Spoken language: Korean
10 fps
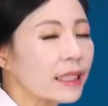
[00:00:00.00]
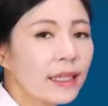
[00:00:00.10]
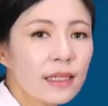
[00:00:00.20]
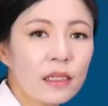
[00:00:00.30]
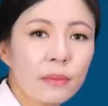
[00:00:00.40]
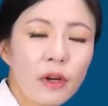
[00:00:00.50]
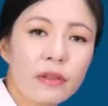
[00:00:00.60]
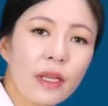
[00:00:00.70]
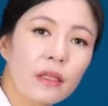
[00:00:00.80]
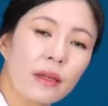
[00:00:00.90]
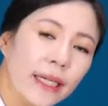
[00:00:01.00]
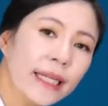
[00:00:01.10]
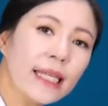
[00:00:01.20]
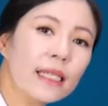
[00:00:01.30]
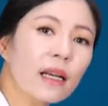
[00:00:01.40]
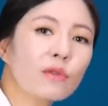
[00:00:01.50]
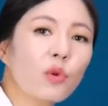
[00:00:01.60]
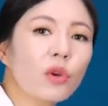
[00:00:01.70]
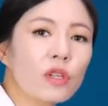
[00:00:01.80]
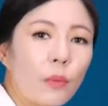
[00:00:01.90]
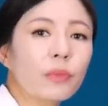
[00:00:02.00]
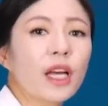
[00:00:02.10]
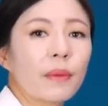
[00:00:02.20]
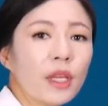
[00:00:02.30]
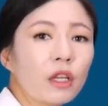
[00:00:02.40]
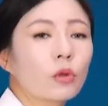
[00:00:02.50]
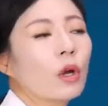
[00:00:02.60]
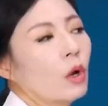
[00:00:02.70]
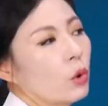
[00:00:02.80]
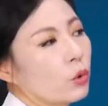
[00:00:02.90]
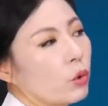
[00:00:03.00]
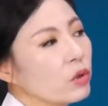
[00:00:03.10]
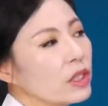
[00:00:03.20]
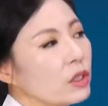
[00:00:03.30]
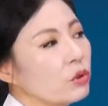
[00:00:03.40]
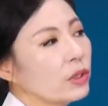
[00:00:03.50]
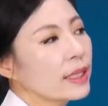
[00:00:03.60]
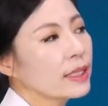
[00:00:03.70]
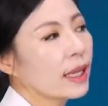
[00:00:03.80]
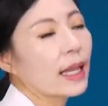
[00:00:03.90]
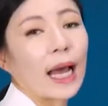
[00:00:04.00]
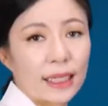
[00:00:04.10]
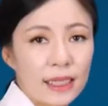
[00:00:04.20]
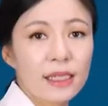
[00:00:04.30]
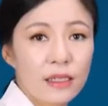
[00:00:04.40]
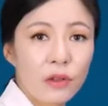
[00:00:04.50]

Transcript: 트랜스버스에서 큰 이상 소견이 없다면 롱지튜드널 스캔 안 하시는